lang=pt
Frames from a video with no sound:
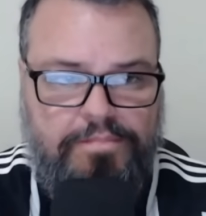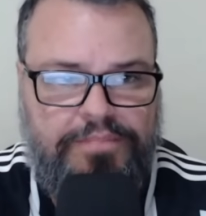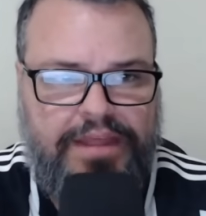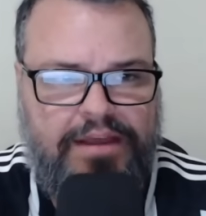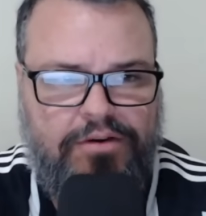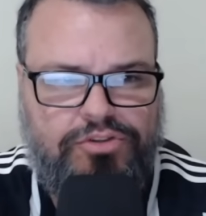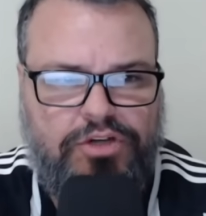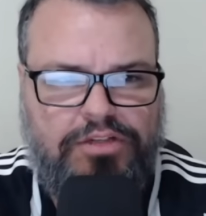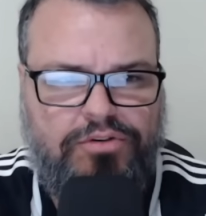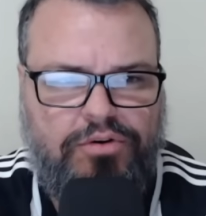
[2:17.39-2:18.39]
né? O
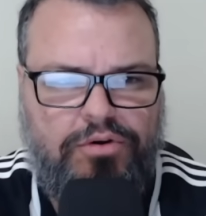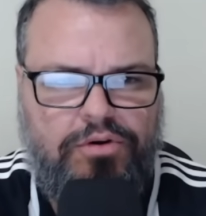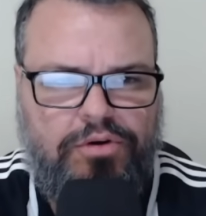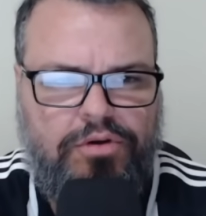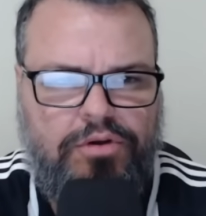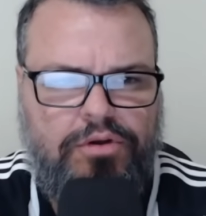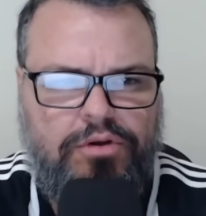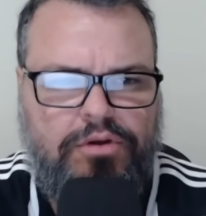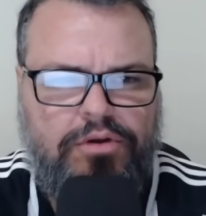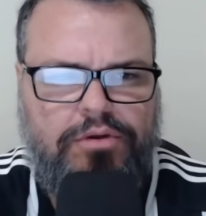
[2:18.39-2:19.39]
jogador
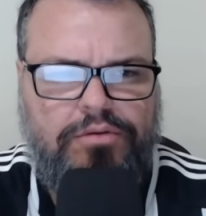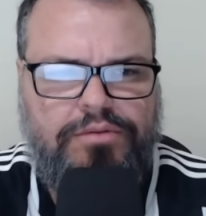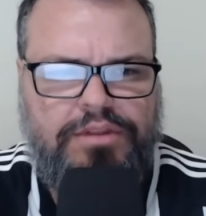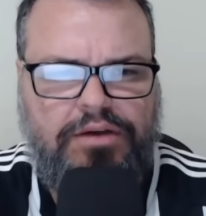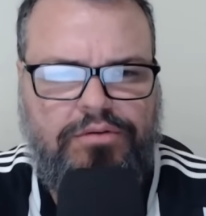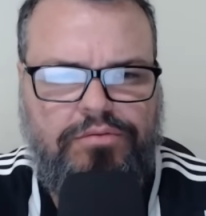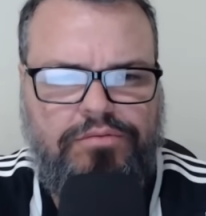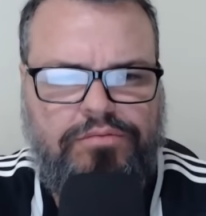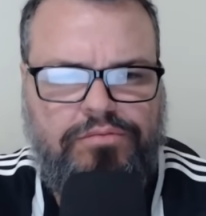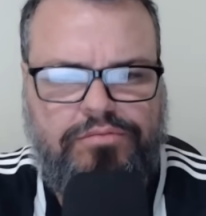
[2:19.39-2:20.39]

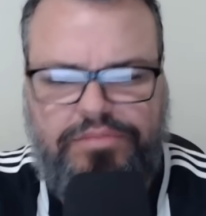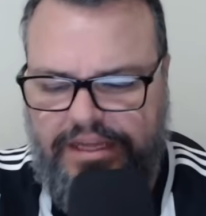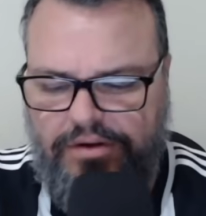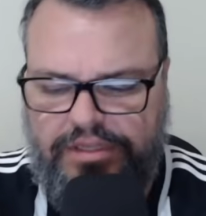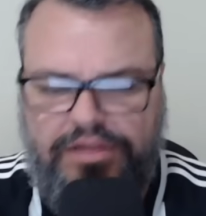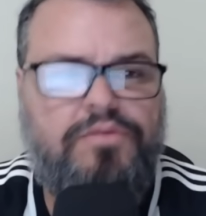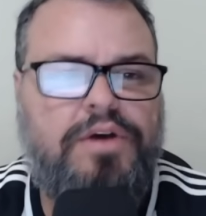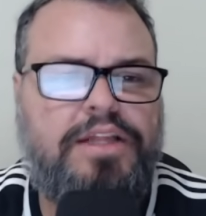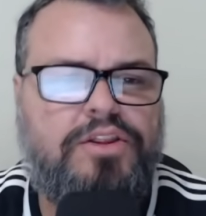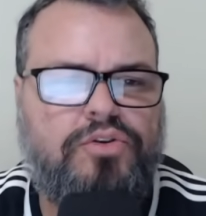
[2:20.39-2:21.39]
não deu nenhum
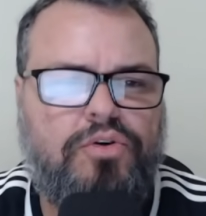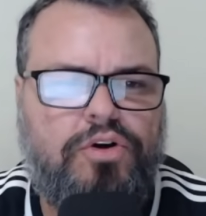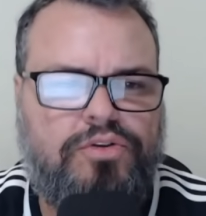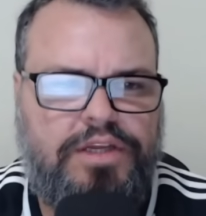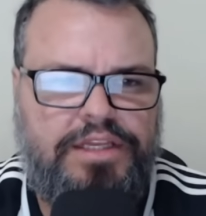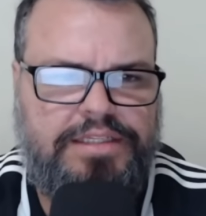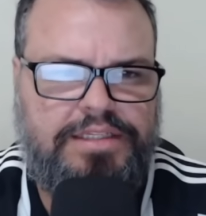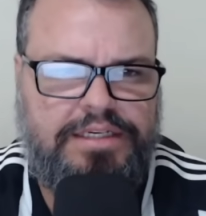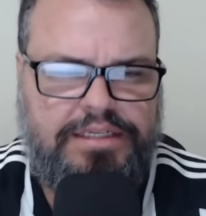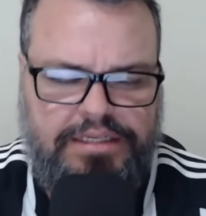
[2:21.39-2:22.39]
retorno
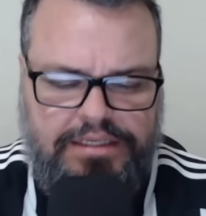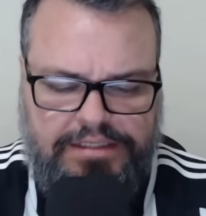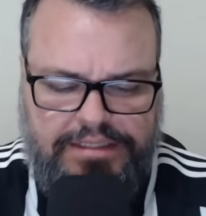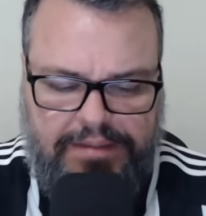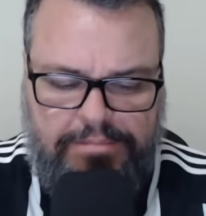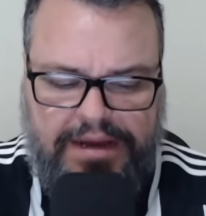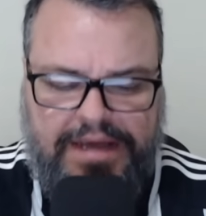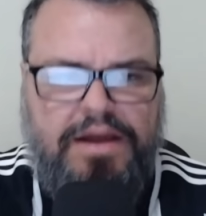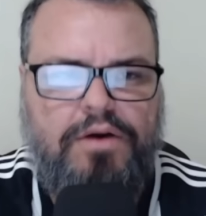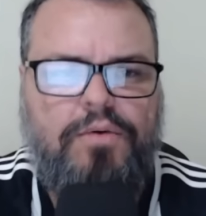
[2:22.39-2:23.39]
ainda né,
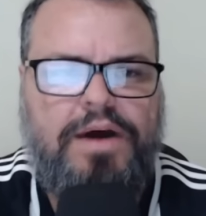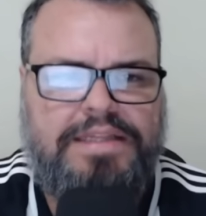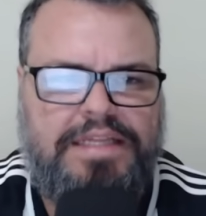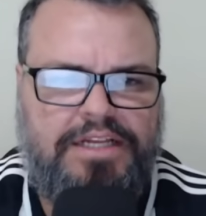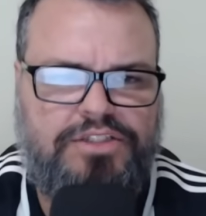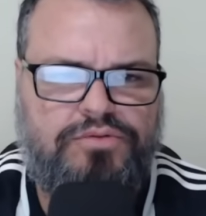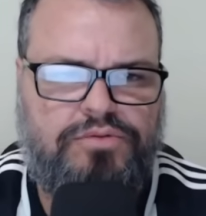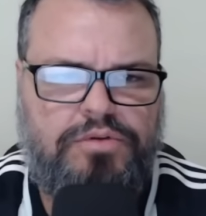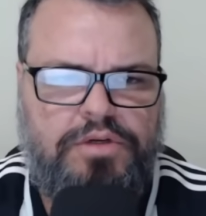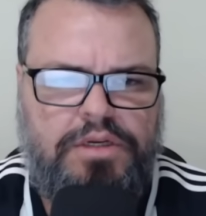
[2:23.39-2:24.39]
para o
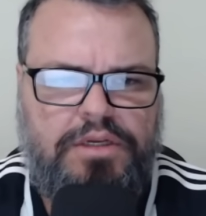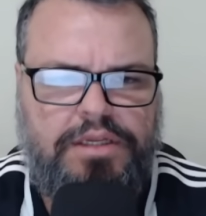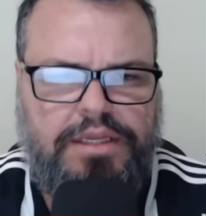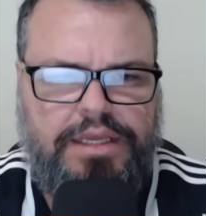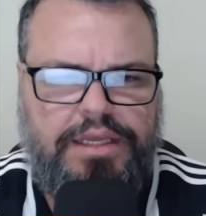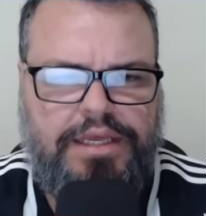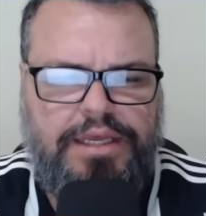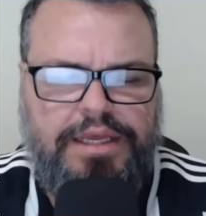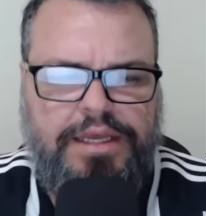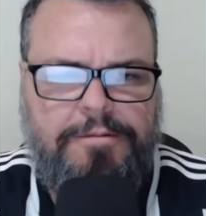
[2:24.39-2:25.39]
Atlético.
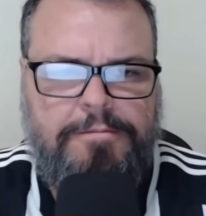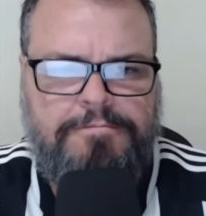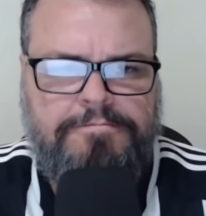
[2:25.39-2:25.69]
É...